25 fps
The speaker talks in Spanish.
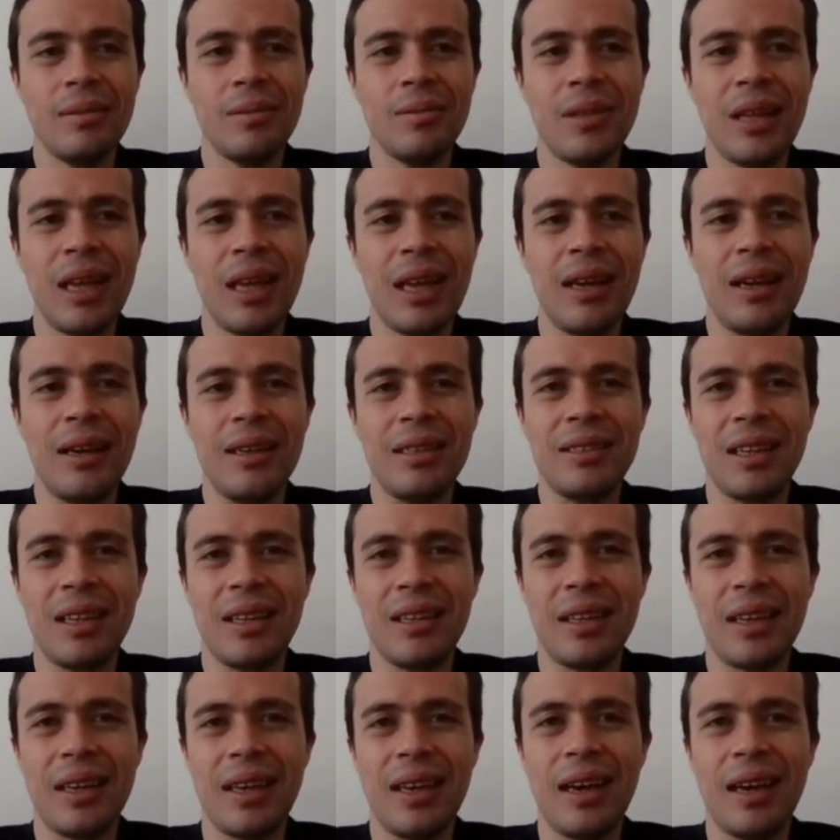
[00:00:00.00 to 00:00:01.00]
una
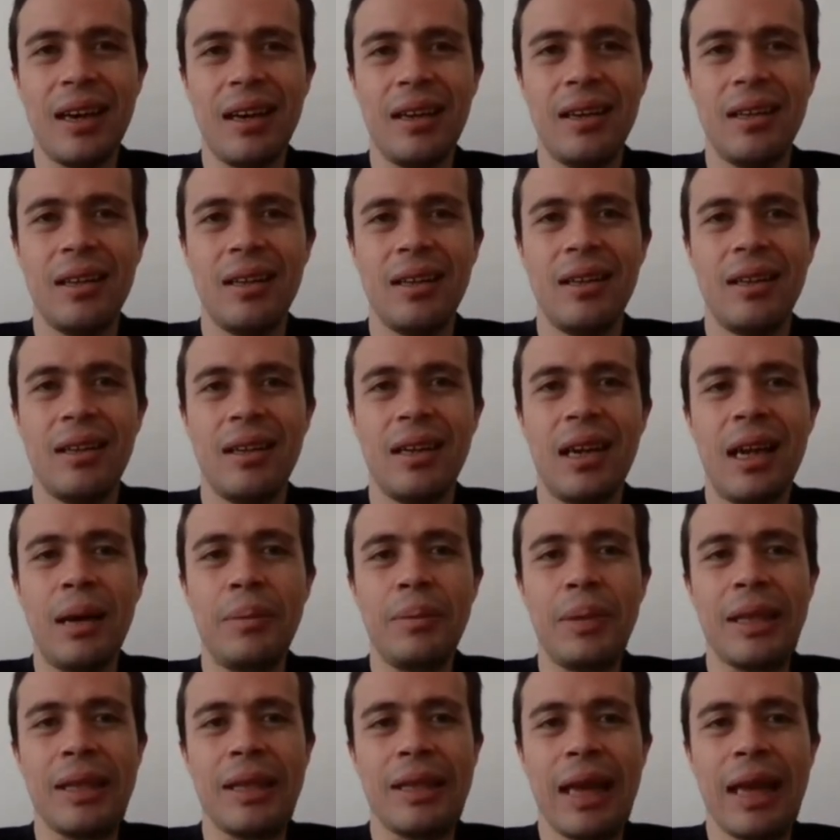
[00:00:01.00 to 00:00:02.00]
estrategia
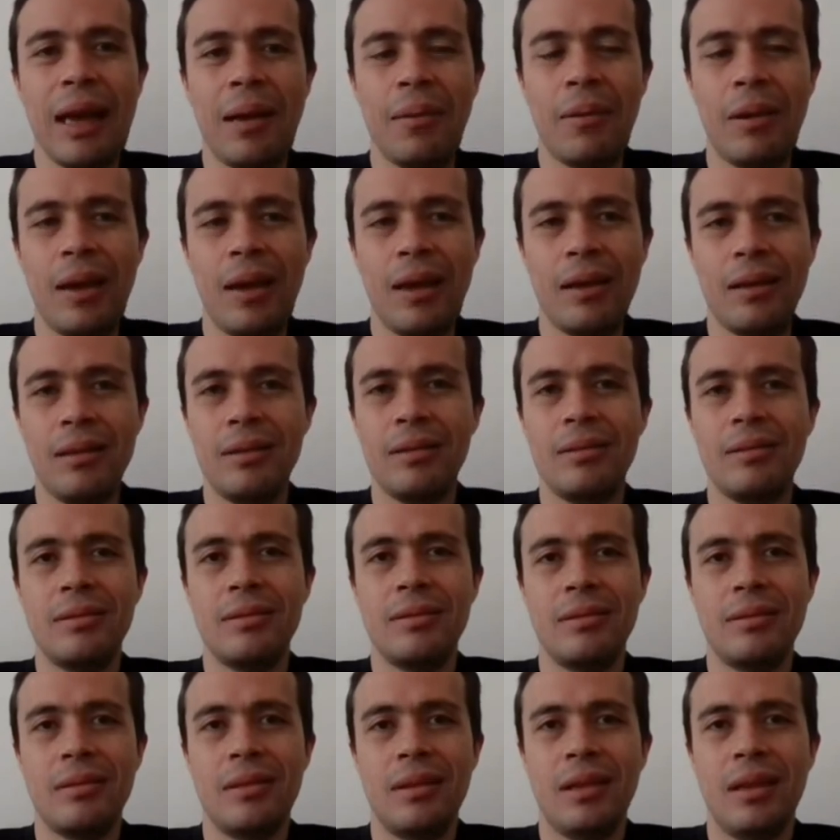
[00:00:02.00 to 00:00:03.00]
lamentable,
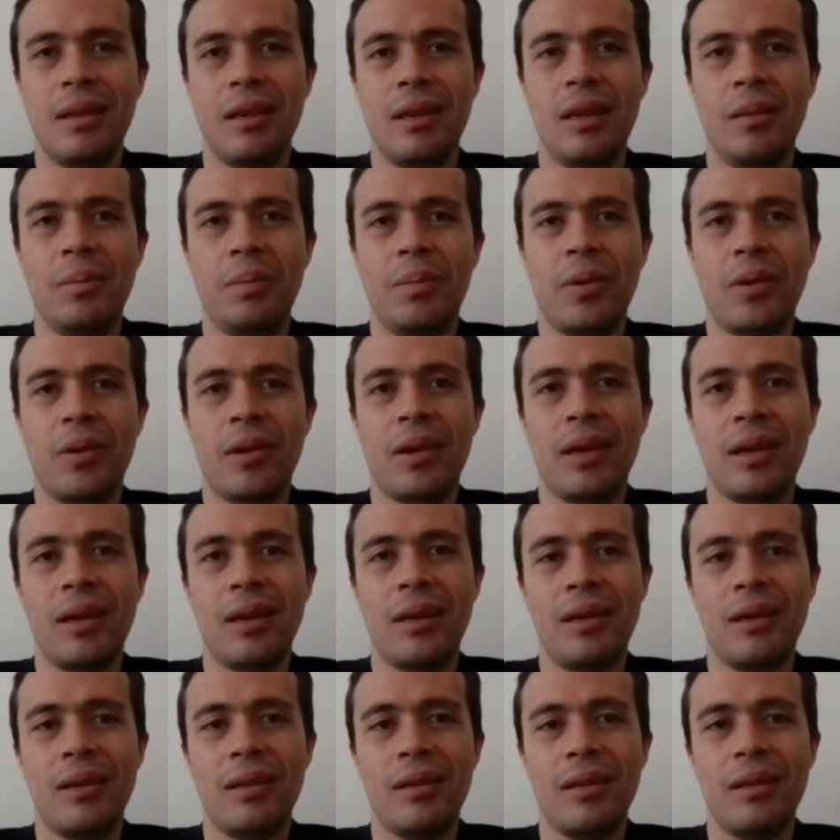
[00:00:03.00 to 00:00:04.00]
eh,
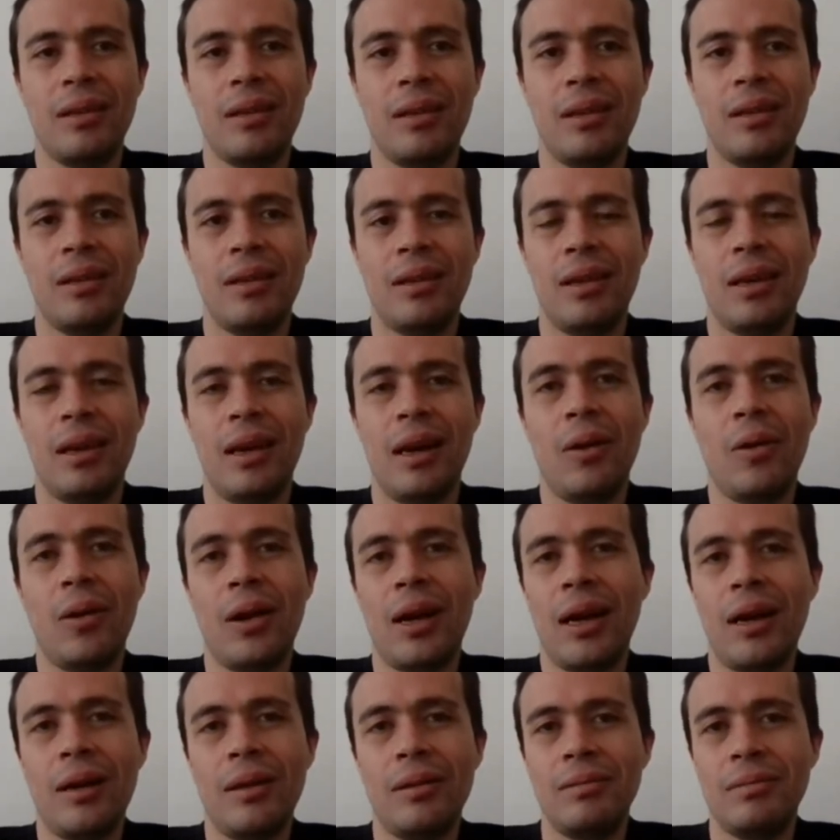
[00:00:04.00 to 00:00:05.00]
porque
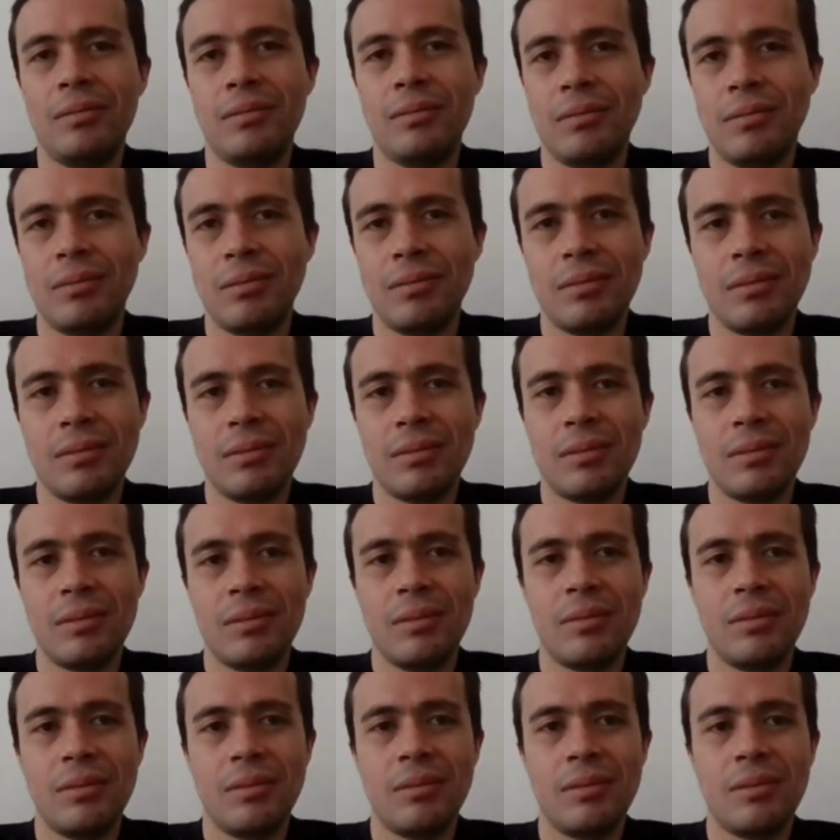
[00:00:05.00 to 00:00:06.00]
ahora
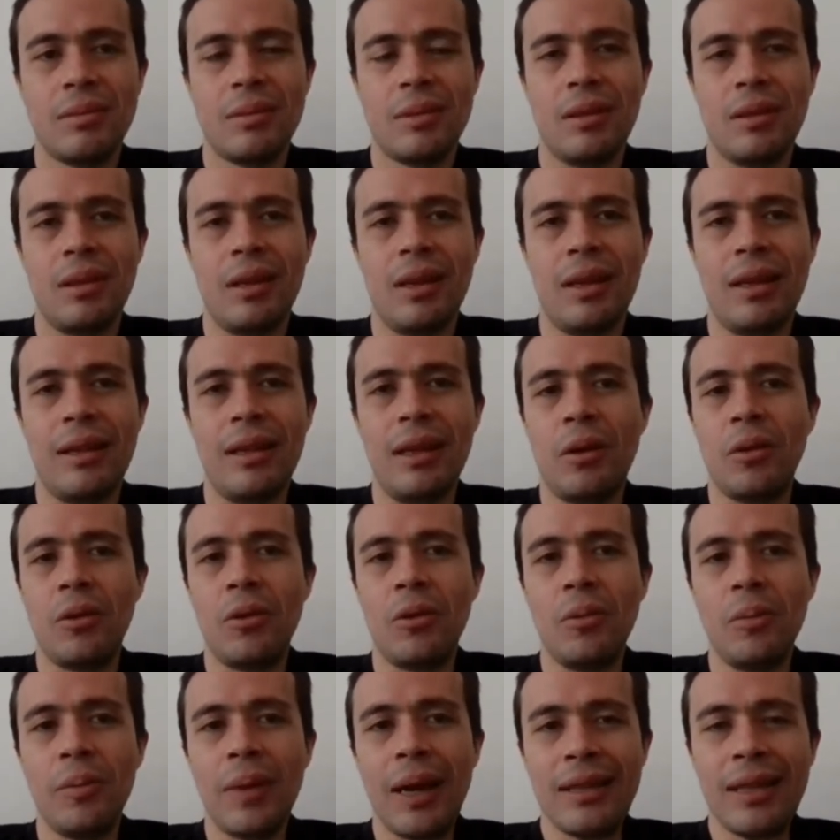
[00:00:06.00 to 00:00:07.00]
le dieron
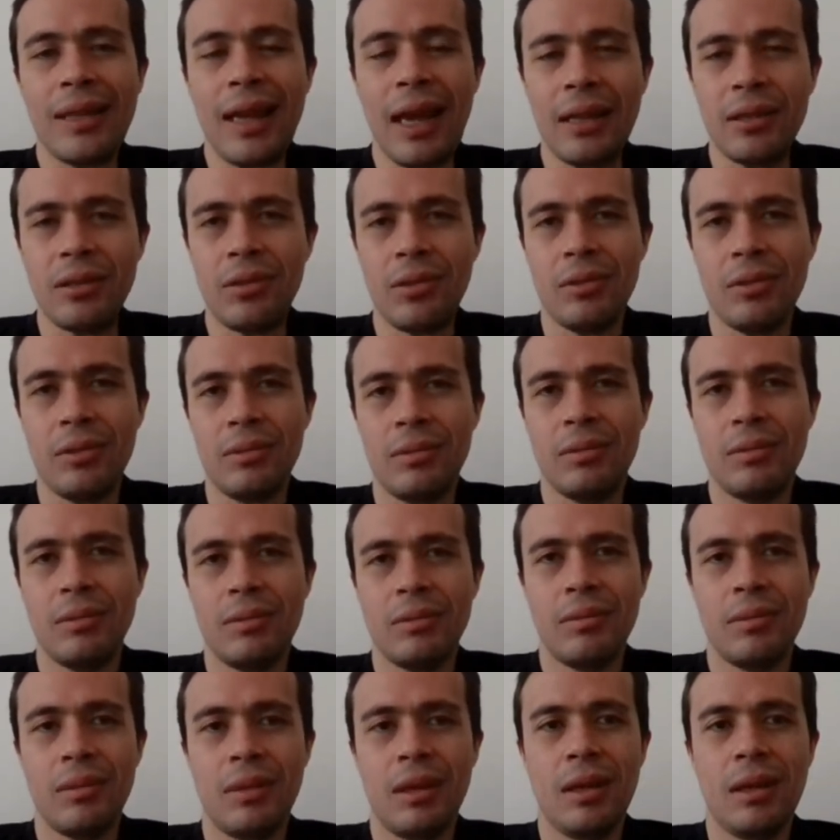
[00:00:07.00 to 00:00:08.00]
un batazo.
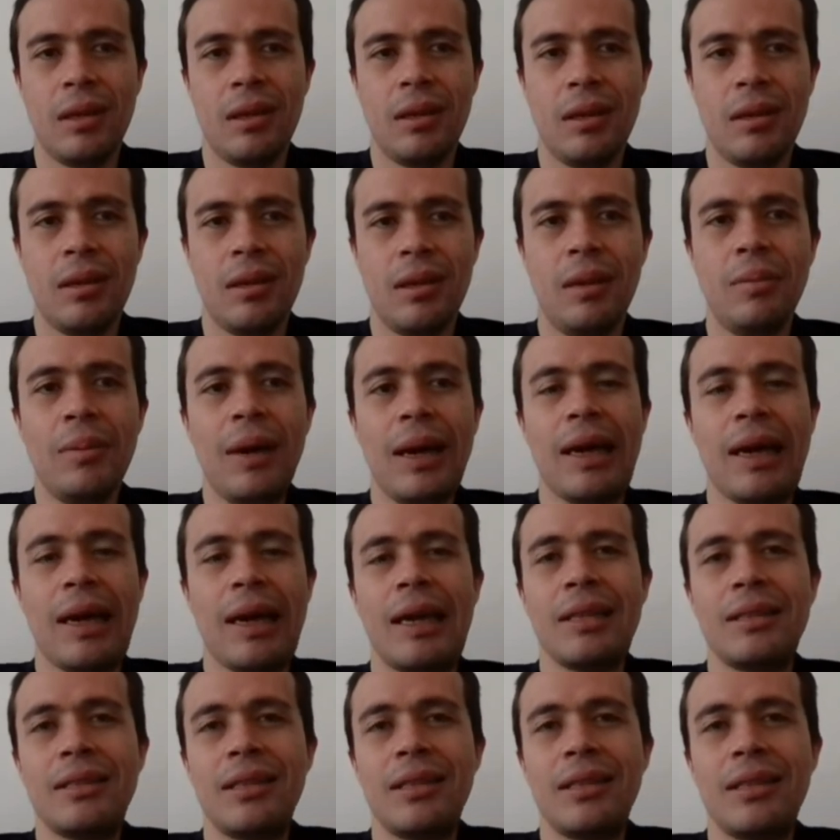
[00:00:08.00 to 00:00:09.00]
Eh,
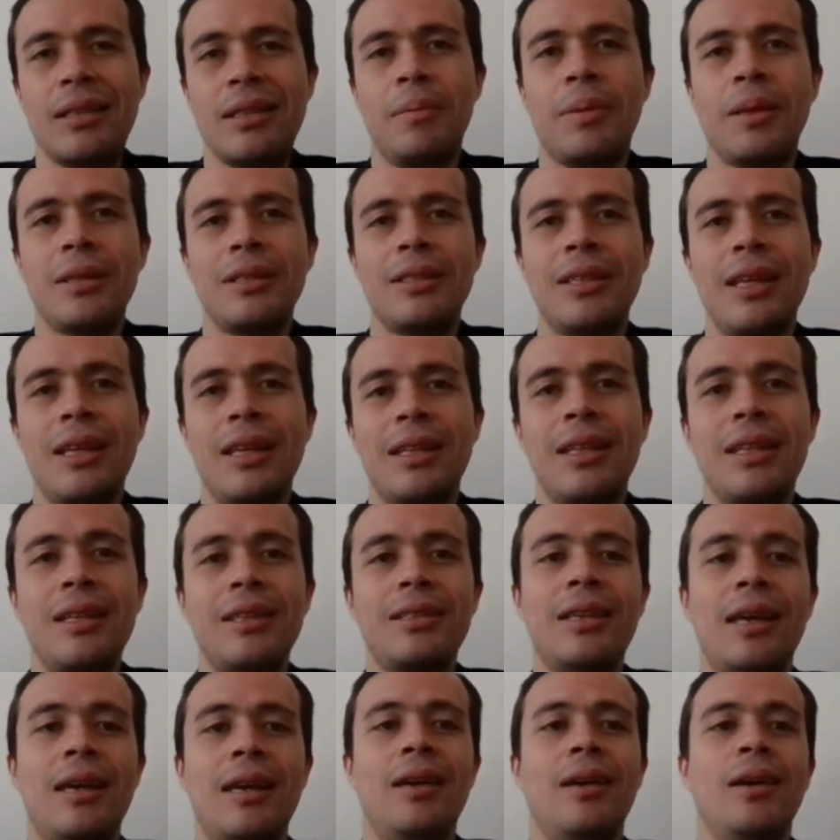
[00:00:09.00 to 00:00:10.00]
imagínense que el presidente
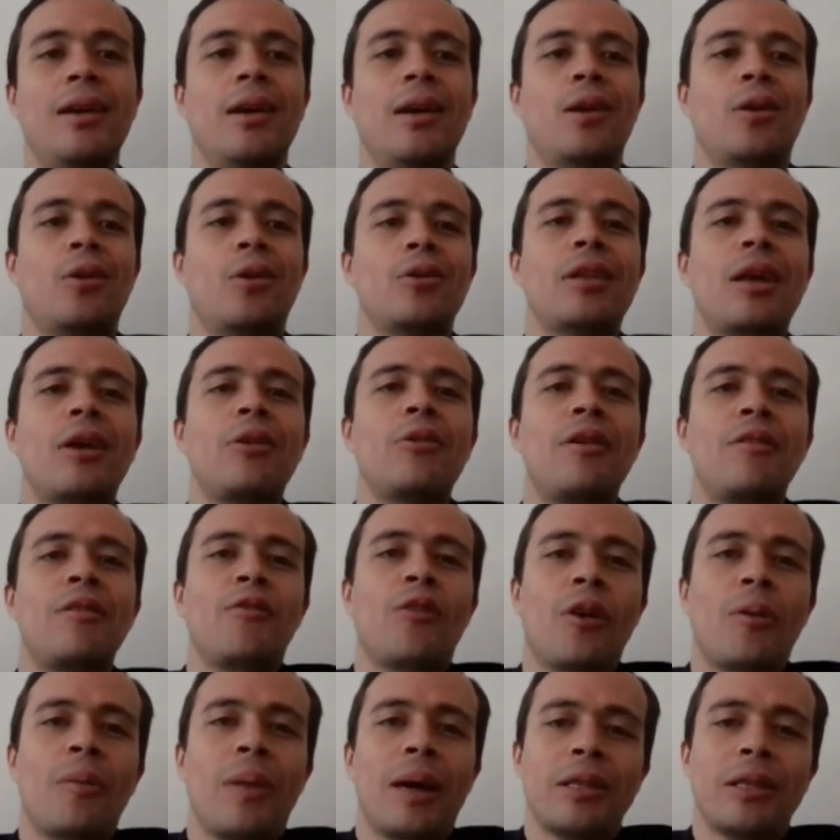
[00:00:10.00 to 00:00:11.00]
dice, no tengo
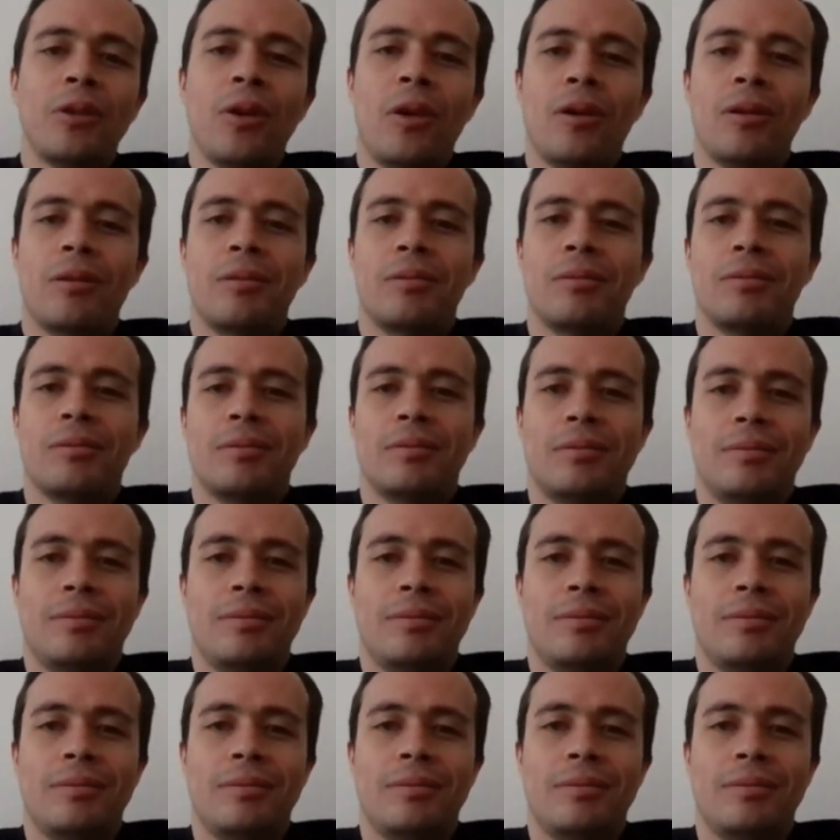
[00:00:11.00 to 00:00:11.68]
información.